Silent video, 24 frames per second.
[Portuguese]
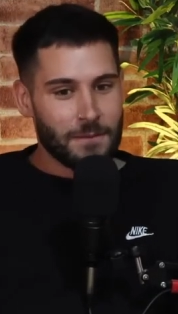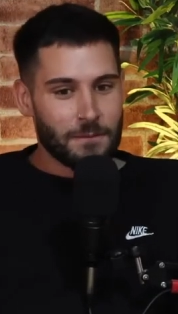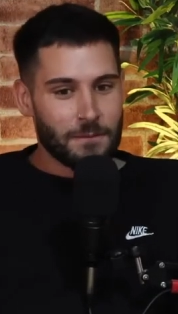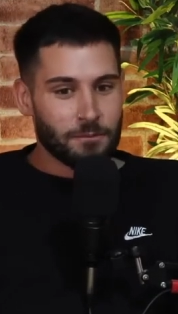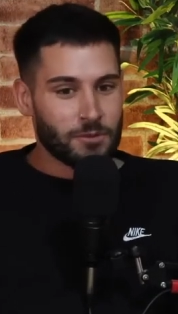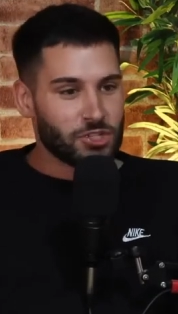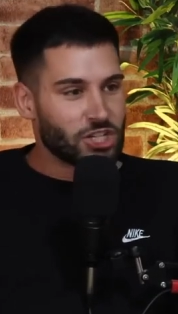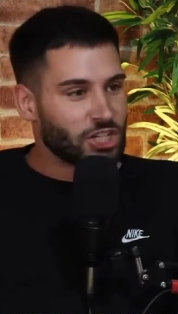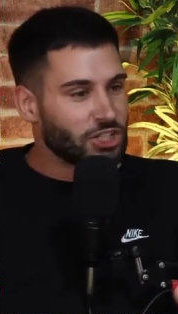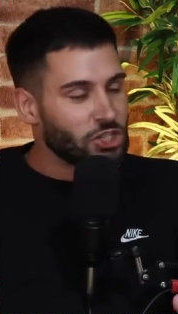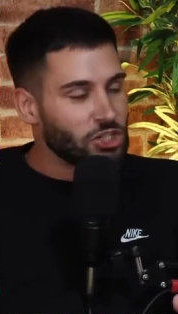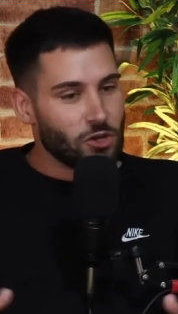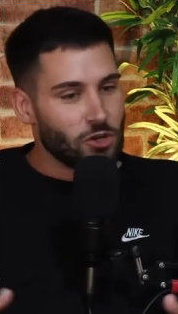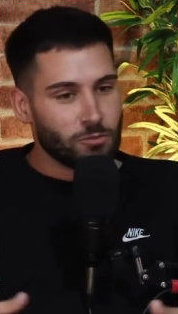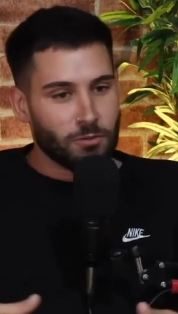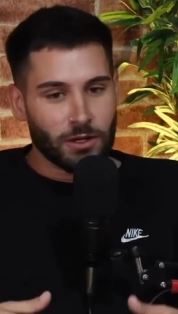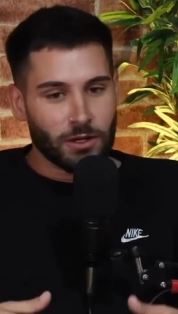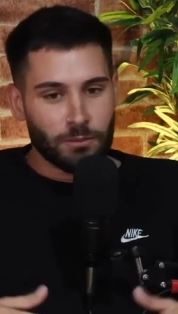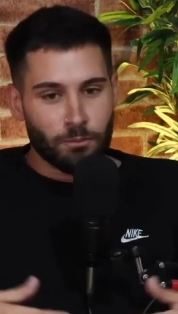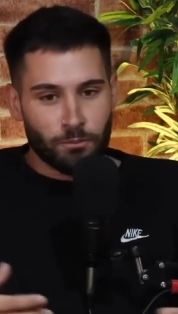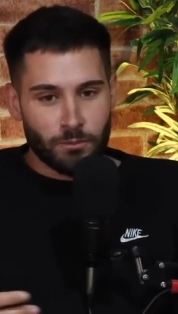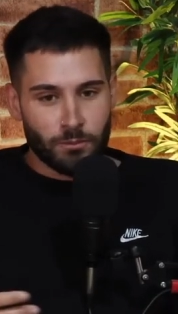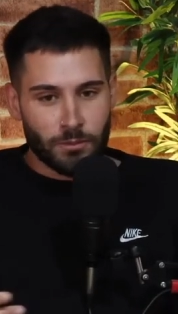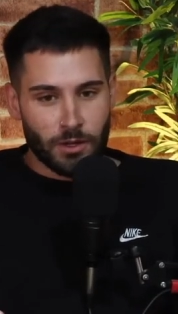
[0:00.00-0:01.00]
mas que tinha uma,
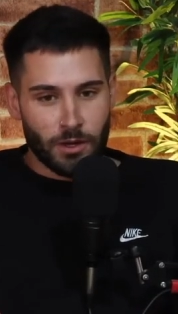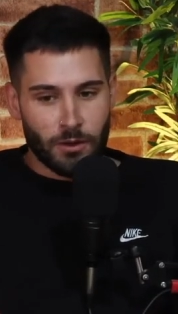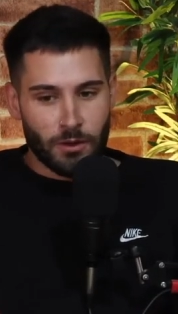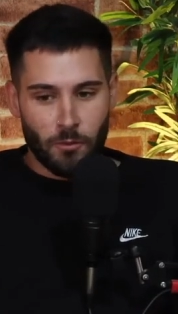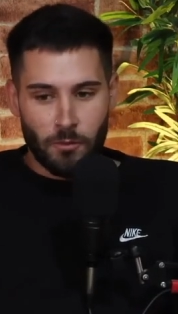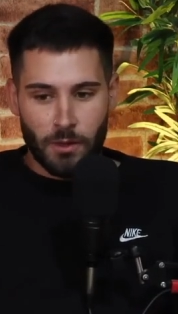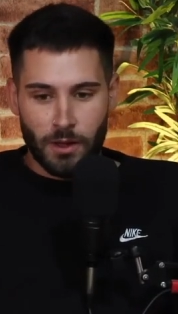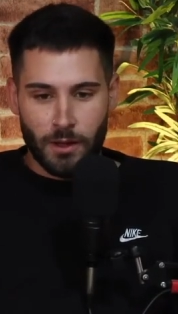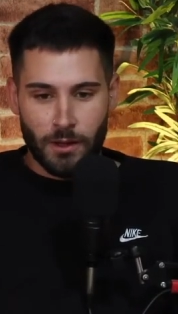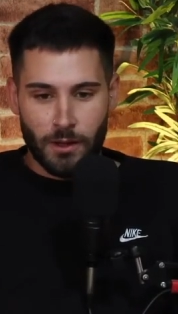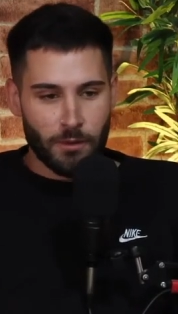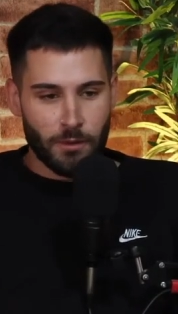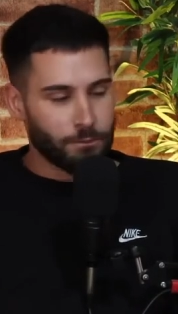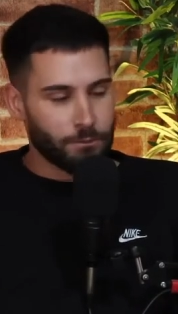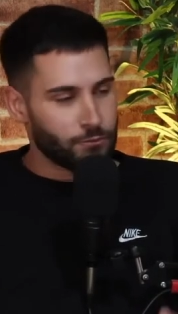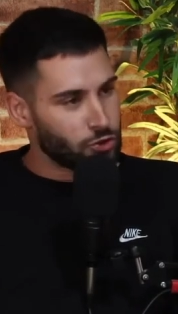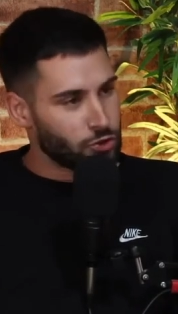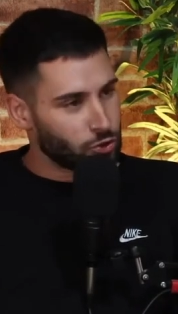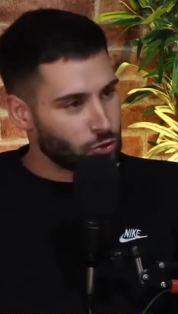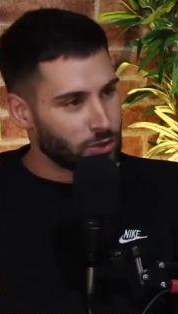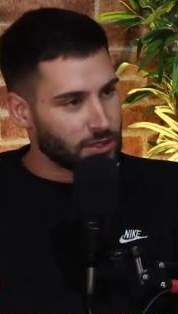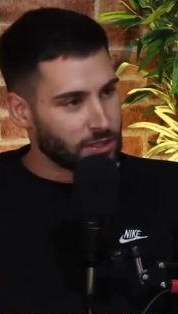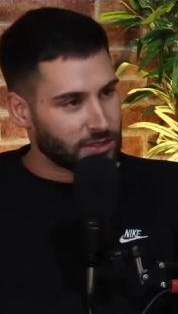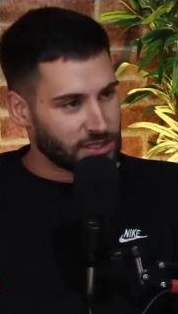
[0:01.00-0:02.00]
uma, uma, uma
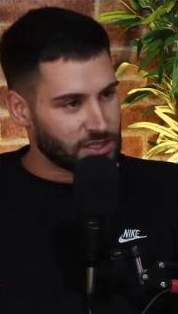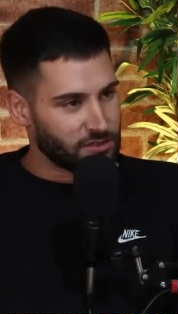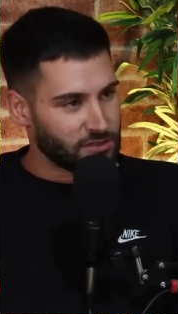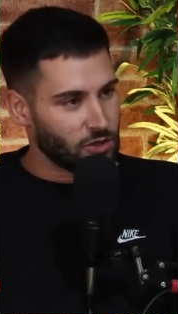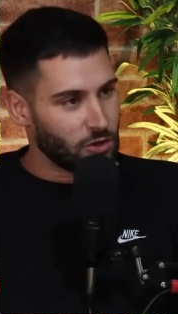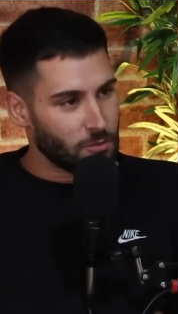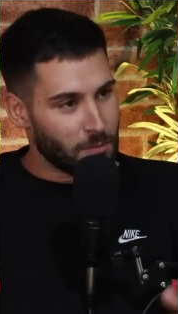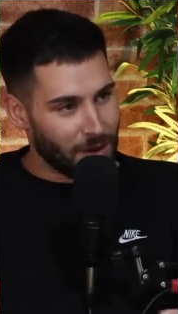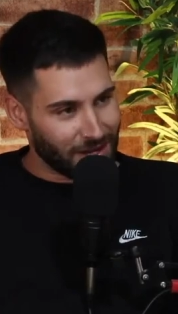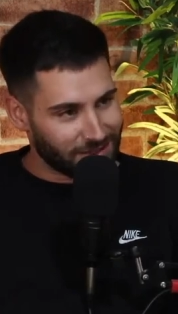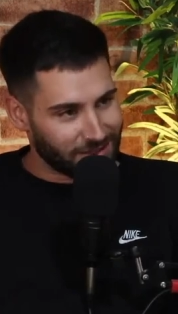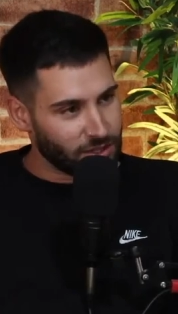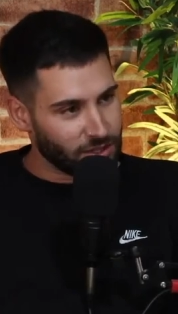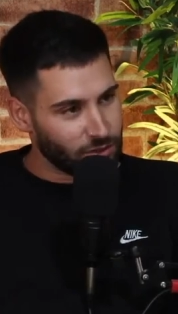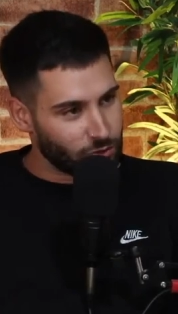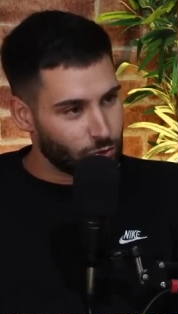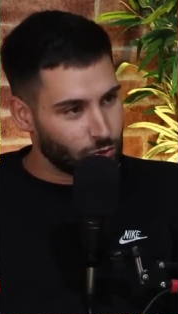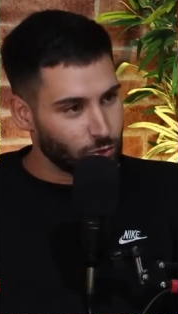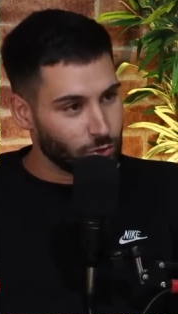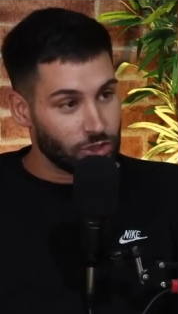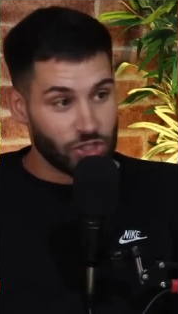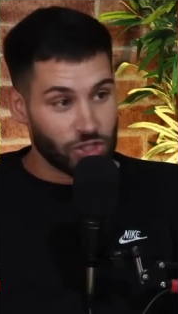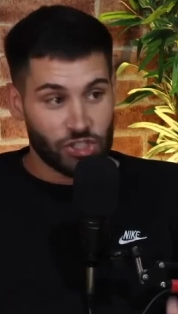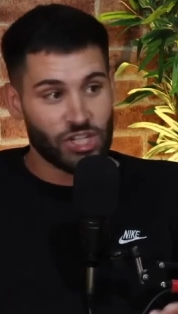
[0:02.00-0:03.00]
postura, estás a ver, uma
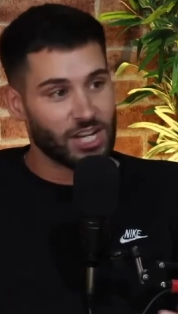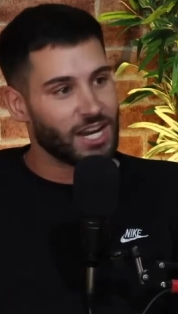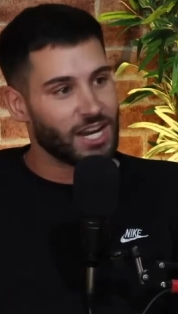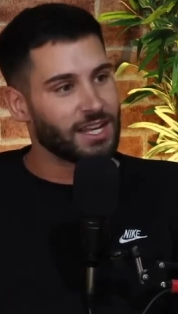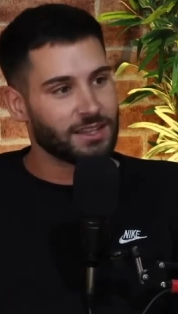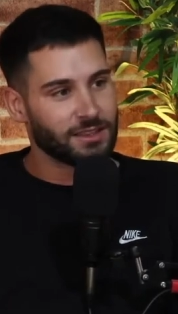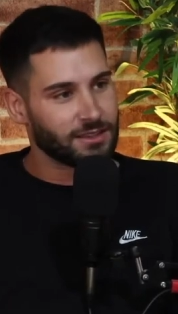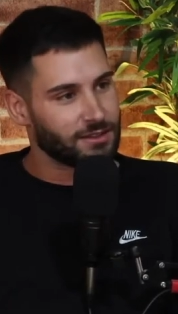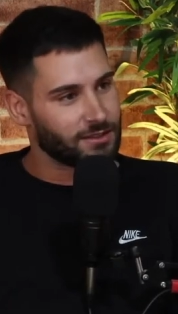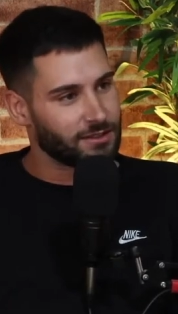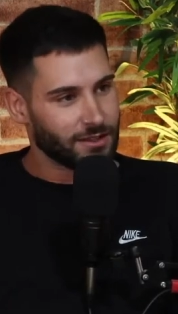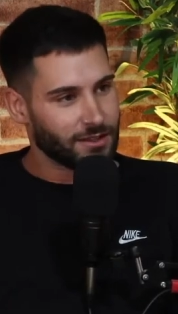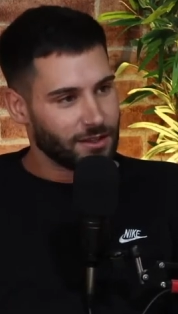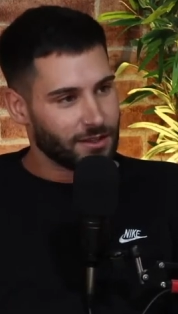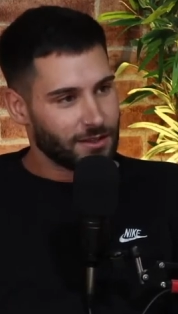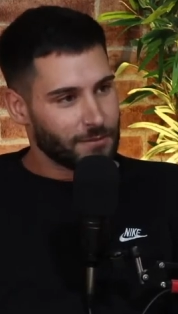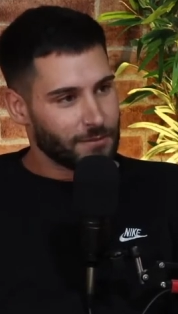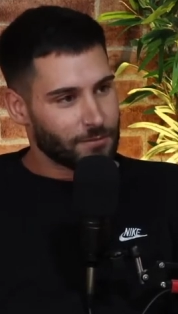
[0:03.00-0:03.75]
atitude gigante.